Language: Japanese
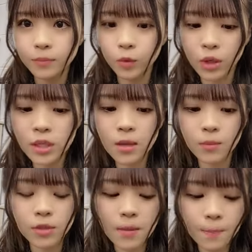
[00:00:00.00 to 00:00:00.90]
ドラさ
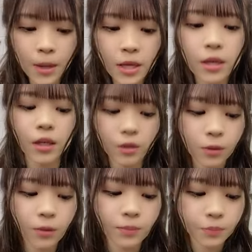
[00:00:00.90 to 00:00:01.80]
んも先輩やけど